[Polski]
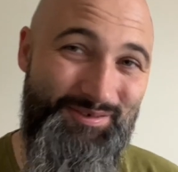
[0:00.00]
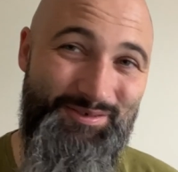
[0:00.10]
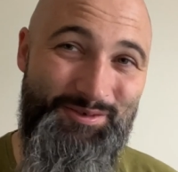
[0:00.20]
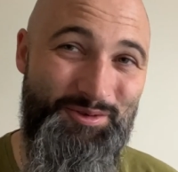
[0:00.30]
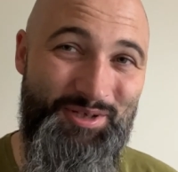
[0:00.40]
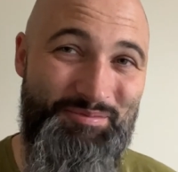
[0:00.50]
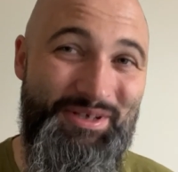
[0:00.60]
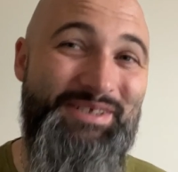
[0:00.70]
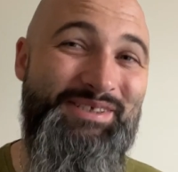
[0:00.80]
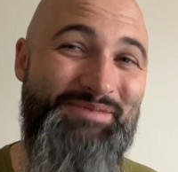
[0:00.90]
drugie
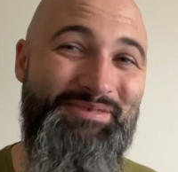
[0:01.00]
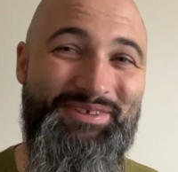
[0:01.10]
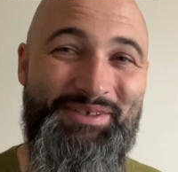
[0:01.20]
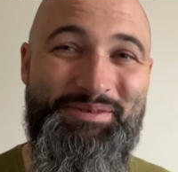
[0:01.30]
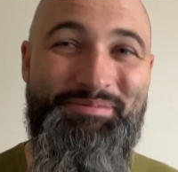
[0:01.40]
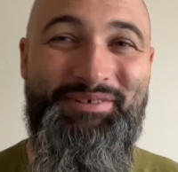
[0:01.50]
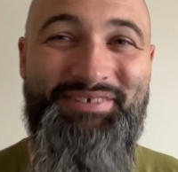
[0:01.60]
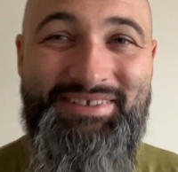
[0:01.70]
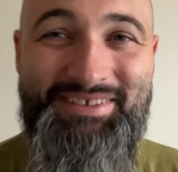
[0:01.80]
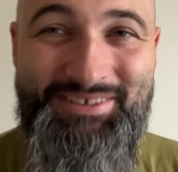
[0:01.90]
miejsce, można by
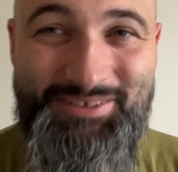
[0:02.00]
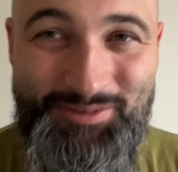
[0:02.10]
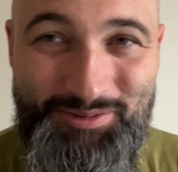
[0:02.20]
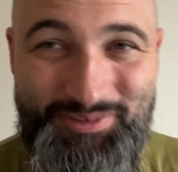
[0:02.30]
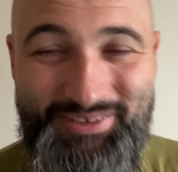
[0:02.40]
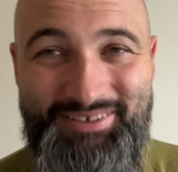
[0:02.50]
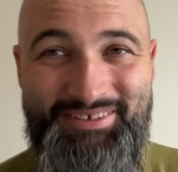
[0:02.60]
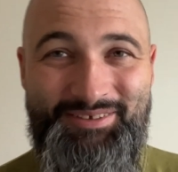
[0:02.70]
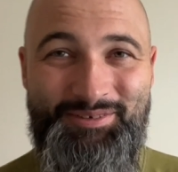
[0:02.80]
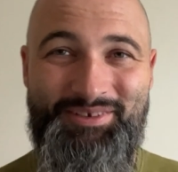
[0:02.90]
powiedzieć, czy drugi,
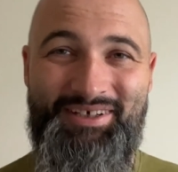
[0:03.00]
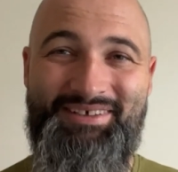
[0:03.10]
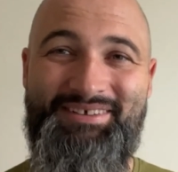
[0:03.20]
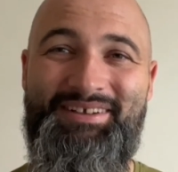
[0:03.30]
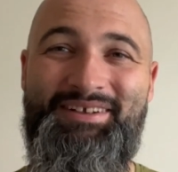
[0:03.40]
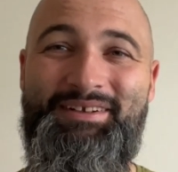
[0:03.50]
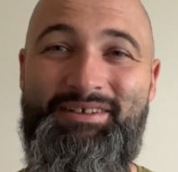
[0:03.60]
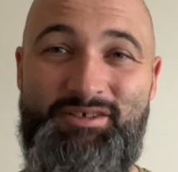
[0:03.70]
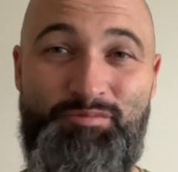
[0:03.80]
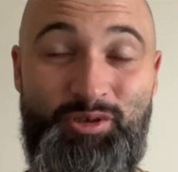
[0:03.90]
druga
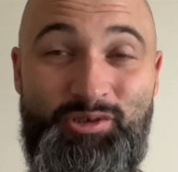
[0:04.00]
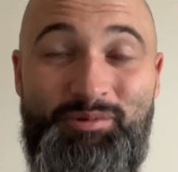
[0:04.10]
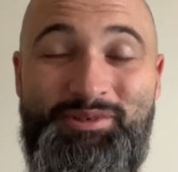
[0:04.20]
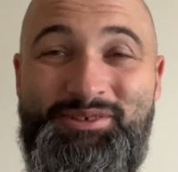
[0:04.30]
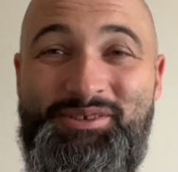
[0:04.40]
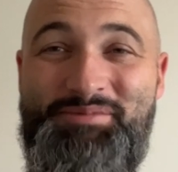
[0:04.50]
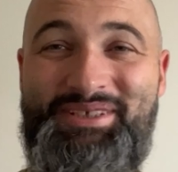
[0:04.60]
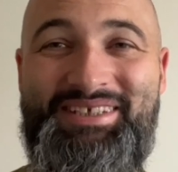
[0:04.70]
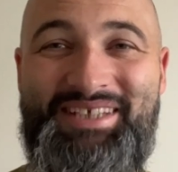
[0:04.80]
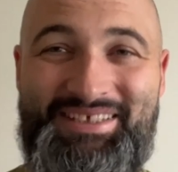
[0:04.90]
sposobność do
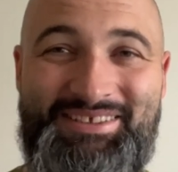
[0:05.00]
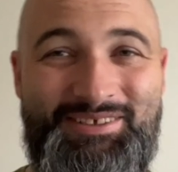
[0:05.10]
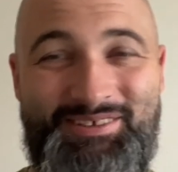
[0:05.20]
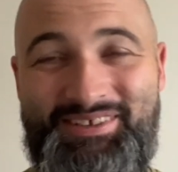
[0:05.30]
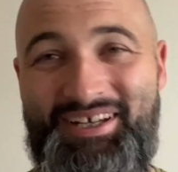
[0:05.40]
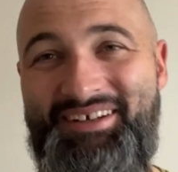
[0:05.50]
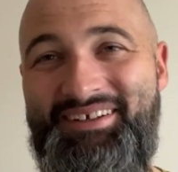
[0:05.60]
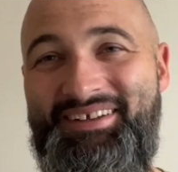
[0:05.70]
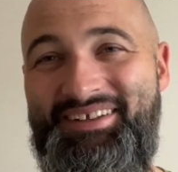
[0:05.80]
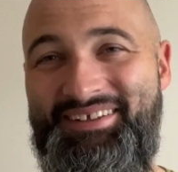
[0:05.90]
medytacji, to ta
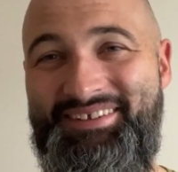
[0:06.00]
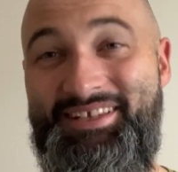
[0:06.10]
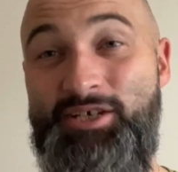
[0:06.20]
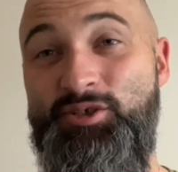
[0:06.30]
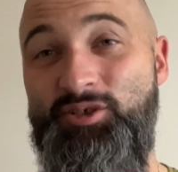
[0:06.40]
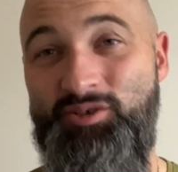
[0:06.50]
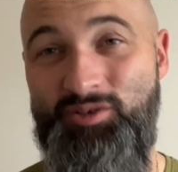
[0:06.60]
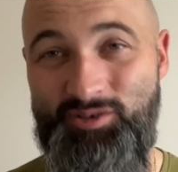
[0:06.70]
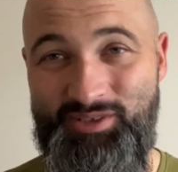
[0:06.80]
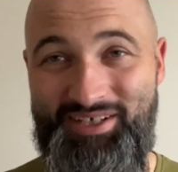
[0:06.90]

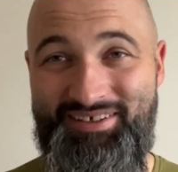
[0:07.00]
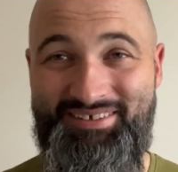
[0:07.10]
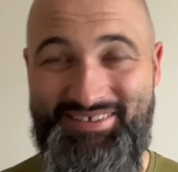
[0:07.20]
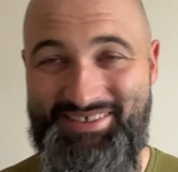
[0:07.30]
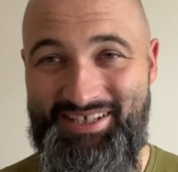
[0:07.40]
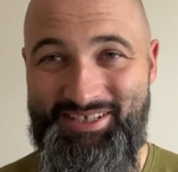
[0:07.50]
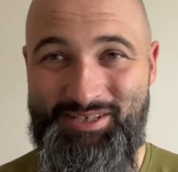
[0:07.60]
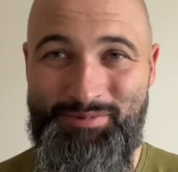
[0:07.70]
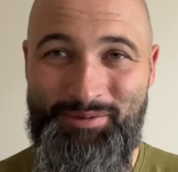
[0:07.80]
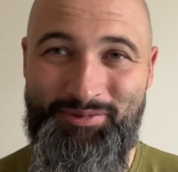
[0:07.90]
tęsknota za
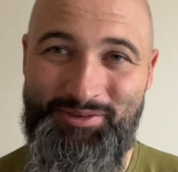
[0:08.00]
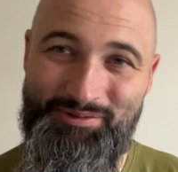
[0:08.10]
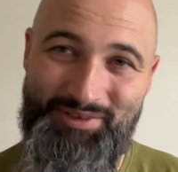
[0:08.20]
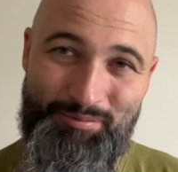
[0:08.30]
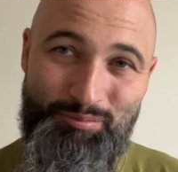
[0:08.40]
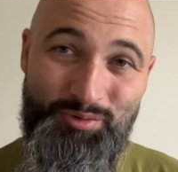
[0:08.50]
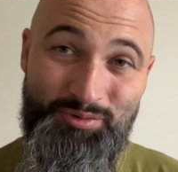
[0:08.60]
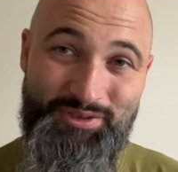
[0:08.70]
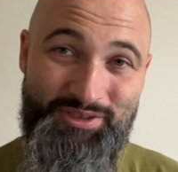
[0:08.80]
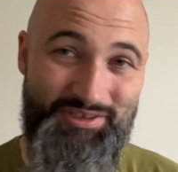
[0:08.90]
niebem, która
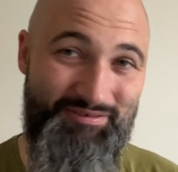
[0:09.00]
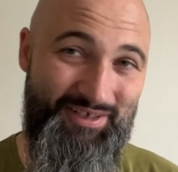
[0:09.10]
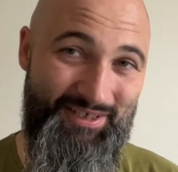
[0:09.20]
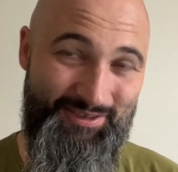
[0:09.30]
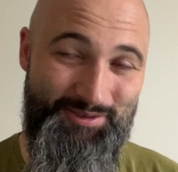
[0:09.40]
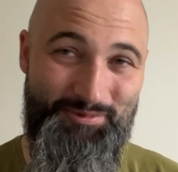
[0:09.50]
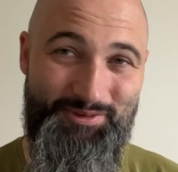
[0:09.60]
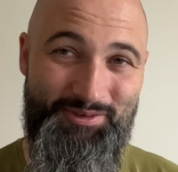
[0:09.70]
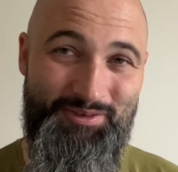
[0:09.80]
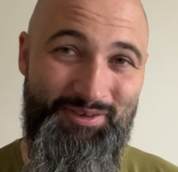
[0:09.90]
budzi się w każdym,
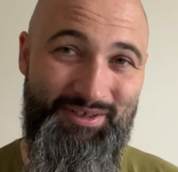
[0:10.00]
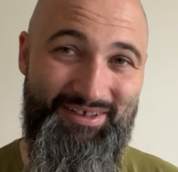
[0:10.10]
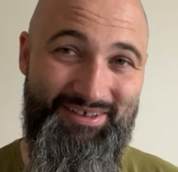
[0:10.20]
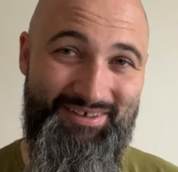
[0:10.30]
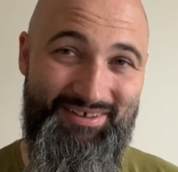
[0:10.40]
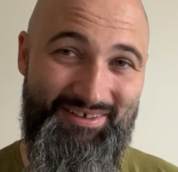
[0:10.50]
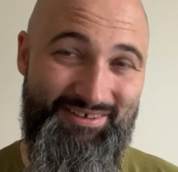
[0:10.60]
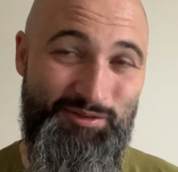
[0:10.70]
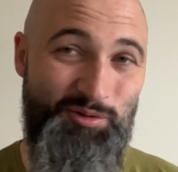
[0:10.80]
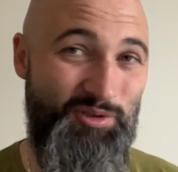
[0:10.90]
kto e,
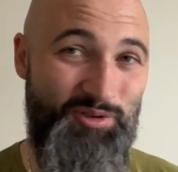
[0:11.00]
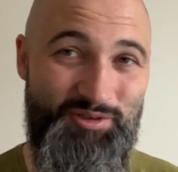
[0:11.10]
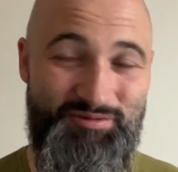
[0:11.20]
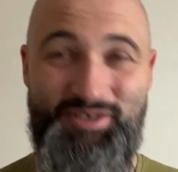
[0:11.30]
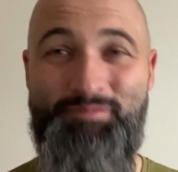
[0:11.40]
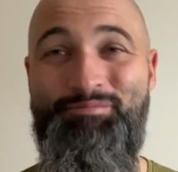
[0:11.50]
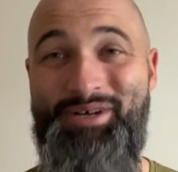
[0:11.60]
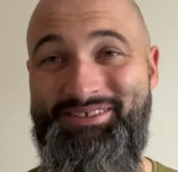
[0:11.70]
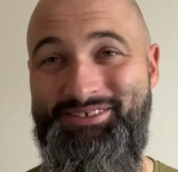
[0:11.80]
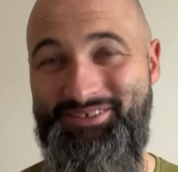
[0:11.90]
z Góry Oliwnej
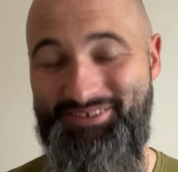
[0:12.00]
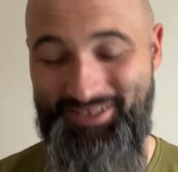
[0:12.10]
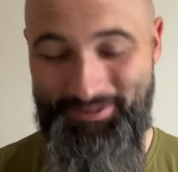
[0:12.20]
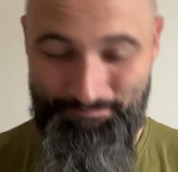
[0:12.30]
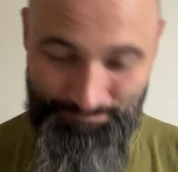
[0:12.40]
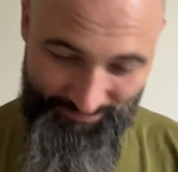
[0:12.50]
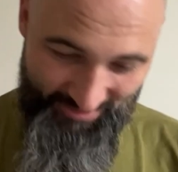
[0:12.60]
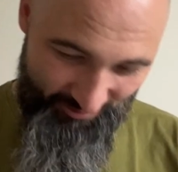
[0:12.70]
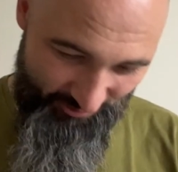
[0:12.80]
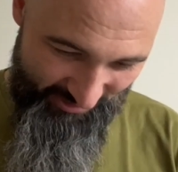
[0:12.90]
patrzy na
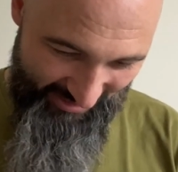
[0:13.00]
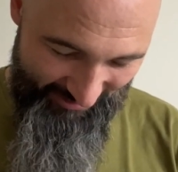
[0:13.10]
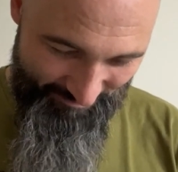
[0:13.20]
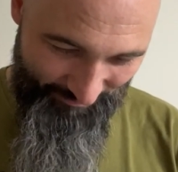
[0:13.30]
Jeruzalem.